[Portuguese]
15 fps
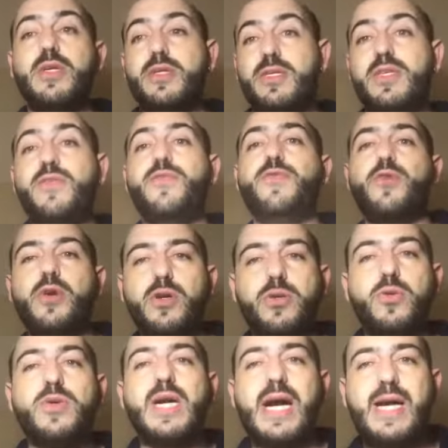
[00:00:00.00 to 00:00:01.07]
se
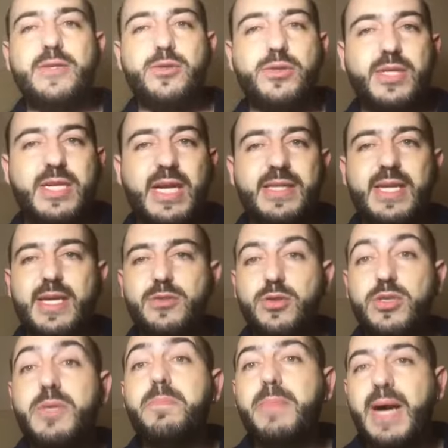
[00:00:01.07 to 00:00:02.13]
for o caso de
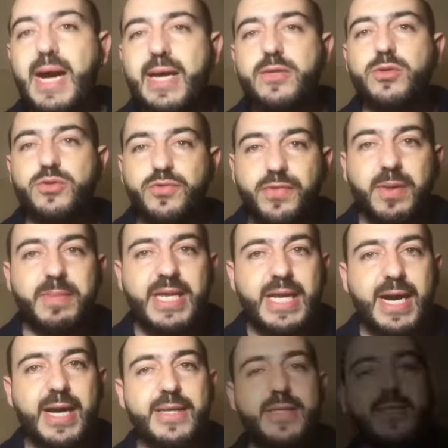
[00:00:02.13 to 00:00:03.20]
cadastro de pais ou de
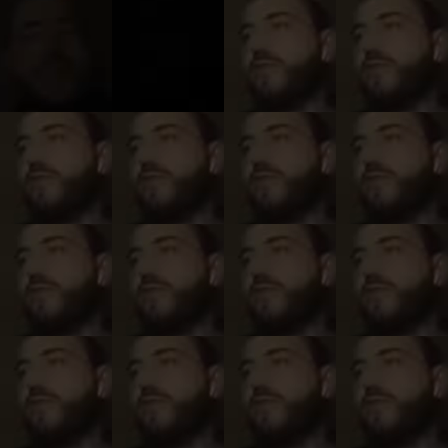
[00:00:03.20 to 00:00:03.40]
familiares.